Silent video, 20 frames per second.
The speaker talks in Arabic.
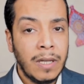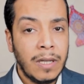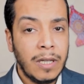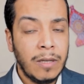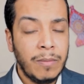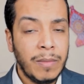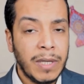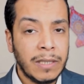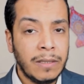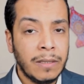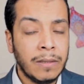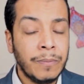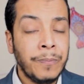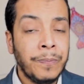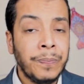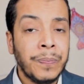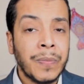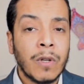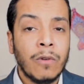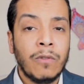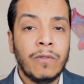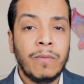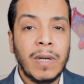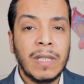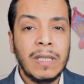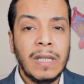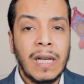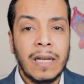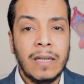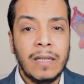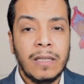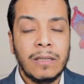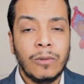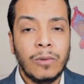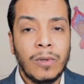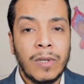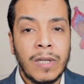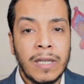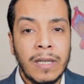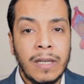المعدة وفي بعض الحالات
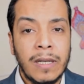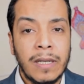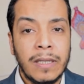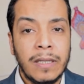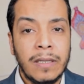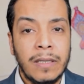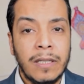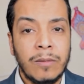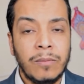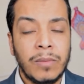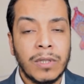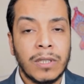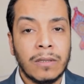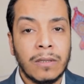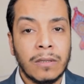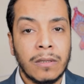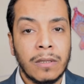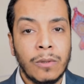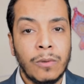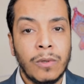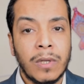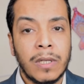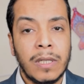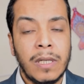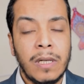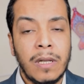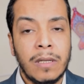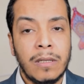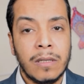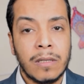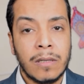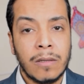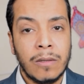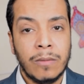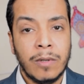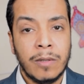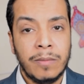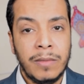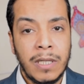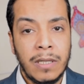القليلة جدا بتتطور إلى
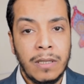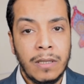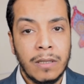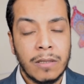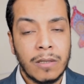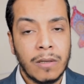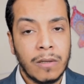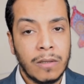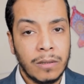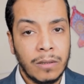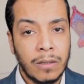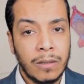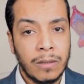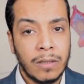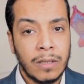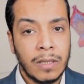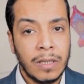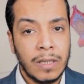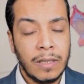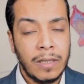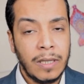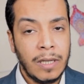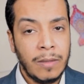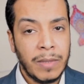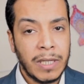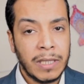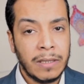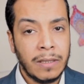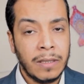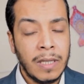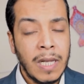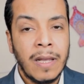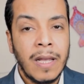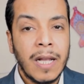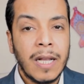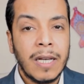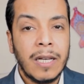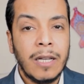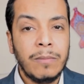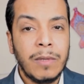الإصابة بسرطان المعدة
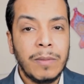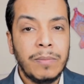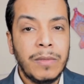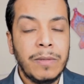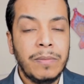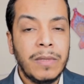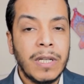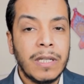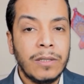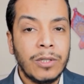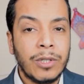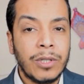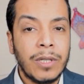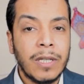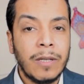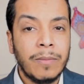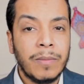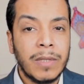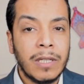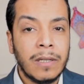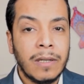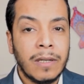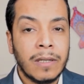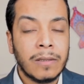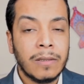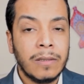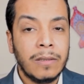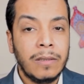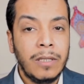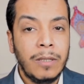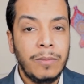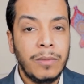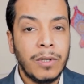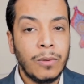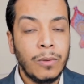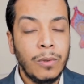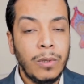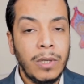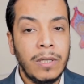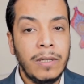لما بنبدأ نشتكي من الأعراض دي
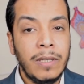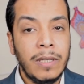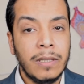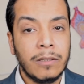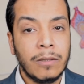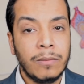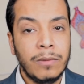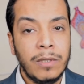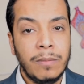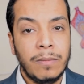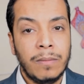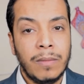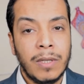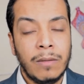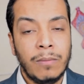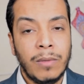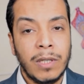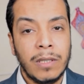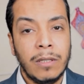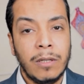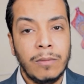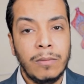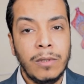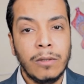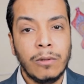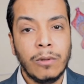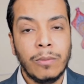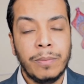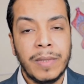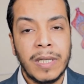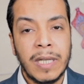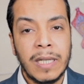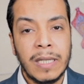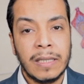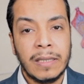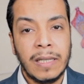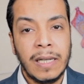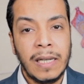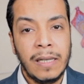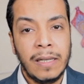بنروح لطبيب البطنة بيطلب مننا
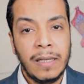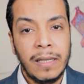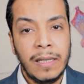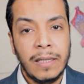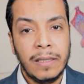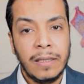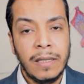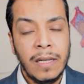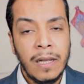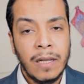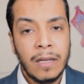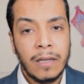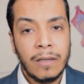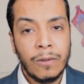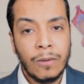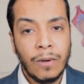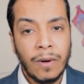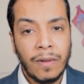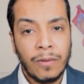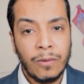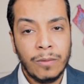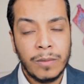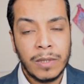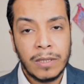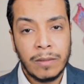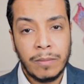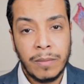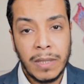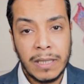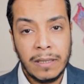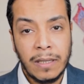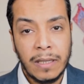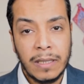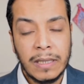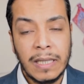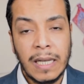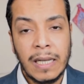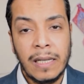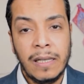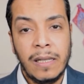تحليلين لجرثومة منومة المعدة
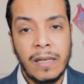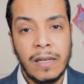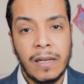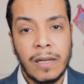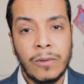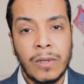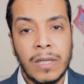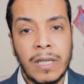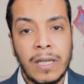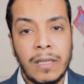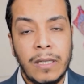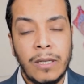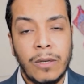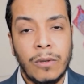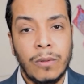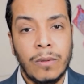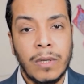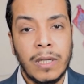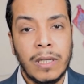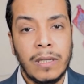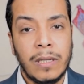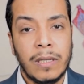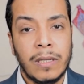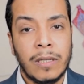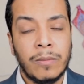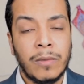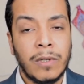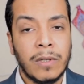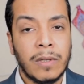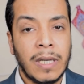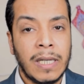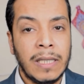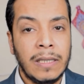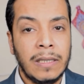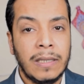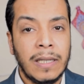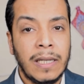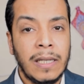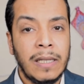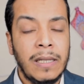التحليل الأولاني هو عبارة عن
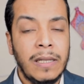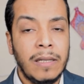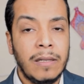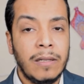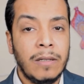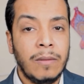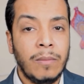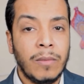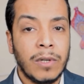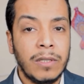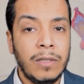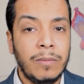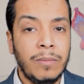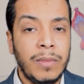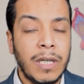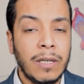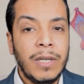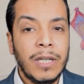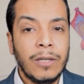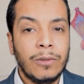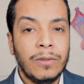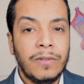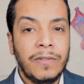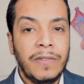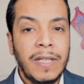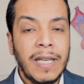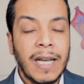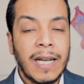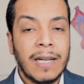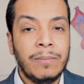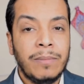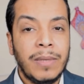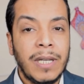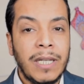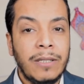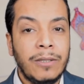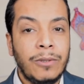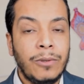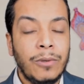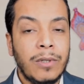تحليل المريض بياخد فيه
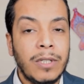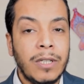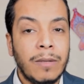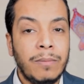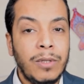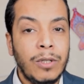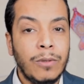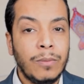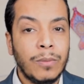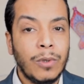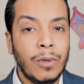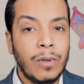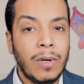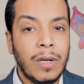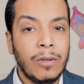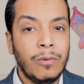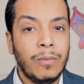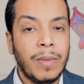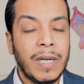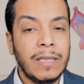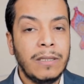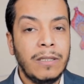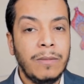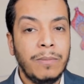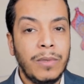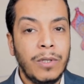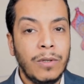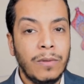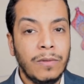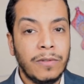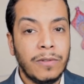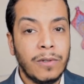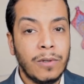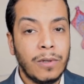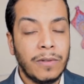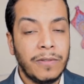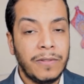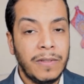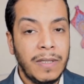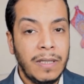حباية يوريا بيمضخها وبعدين بينفخ
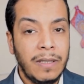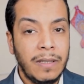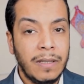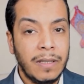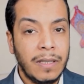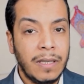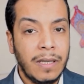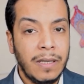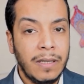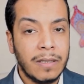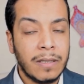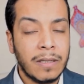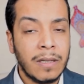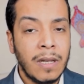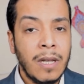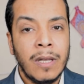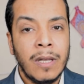في كيس